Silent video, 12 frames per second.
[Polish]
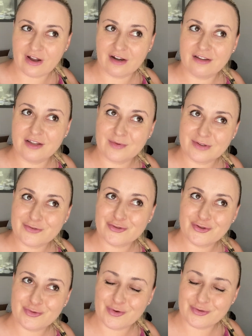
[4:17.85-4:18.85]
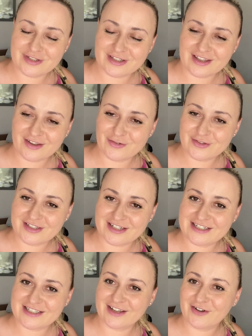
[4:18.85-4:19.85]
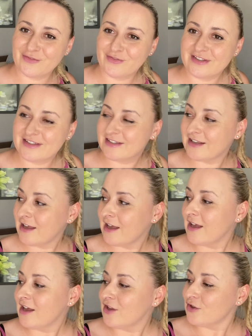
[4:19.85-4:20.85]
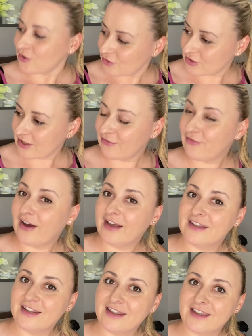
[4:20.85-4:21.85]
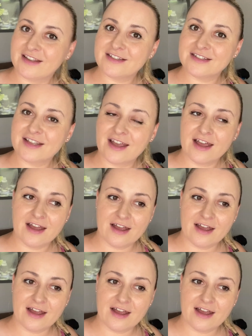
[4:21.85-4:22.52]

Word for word: a ale nie ma tego słońca takiego strasznego, więc troszkę fajnie jest.